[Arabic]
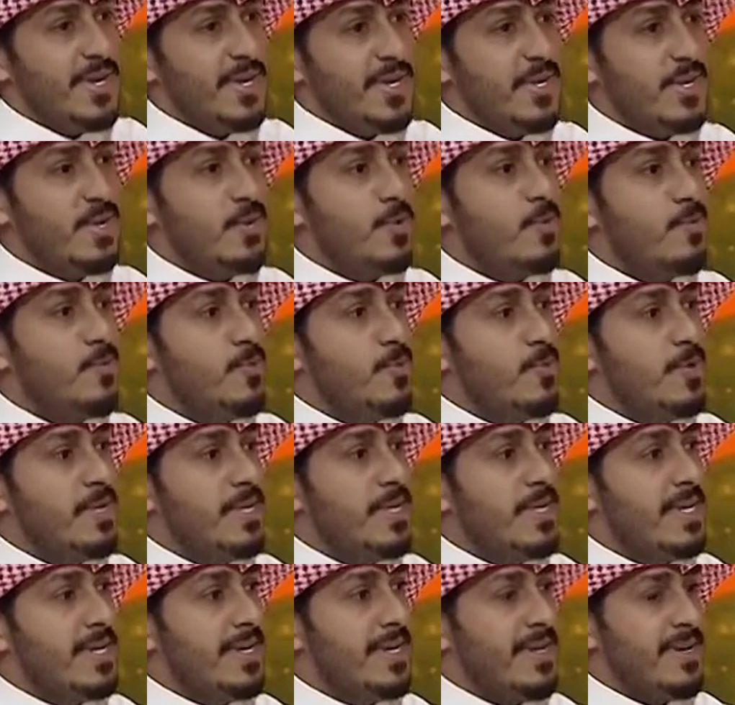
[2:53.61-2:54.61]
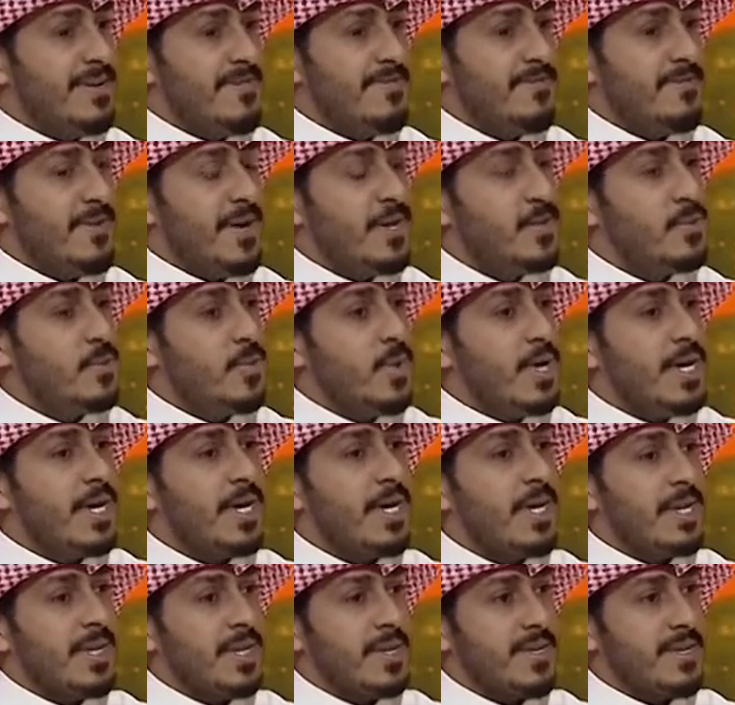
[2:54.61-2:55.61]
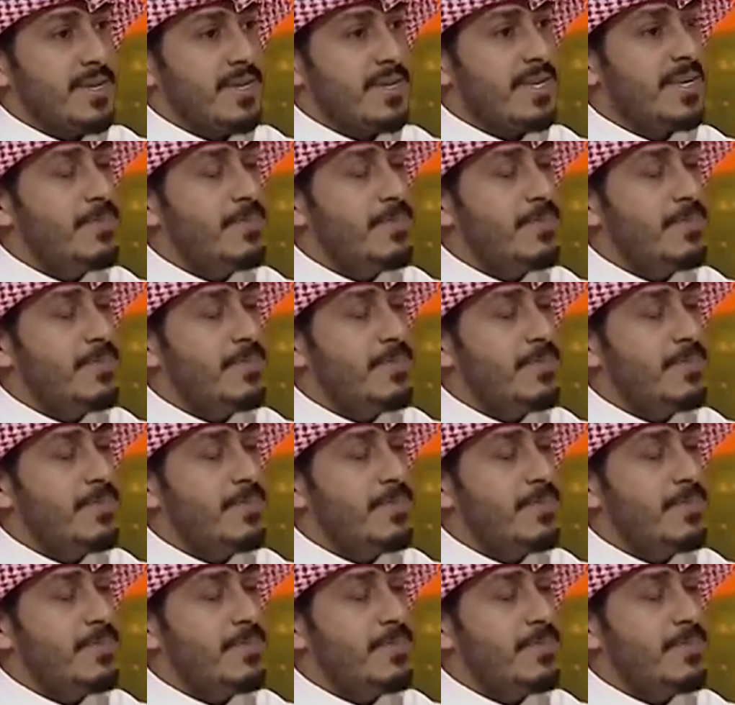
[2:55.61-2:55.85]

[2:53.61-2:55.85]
يقومون آه، في أدوار